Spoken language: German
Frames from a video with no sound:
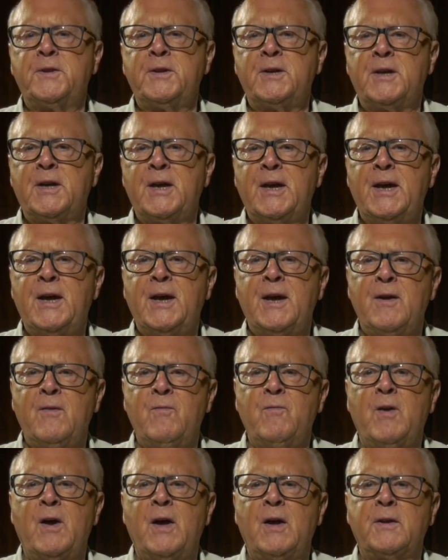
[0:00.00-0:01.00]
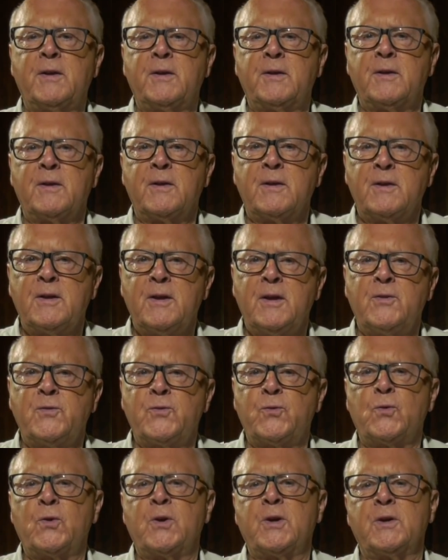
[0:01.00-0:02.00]
die Gegenwart
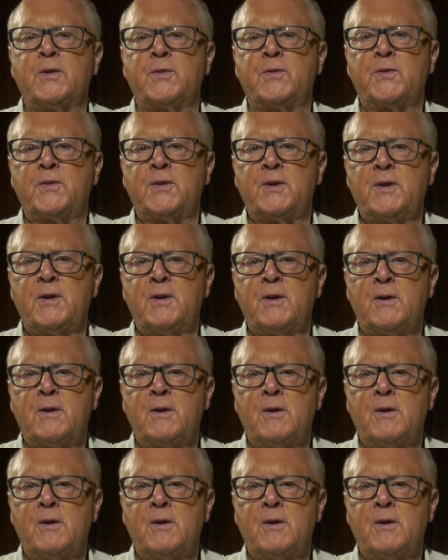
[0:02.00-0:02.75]
Jesu Christi,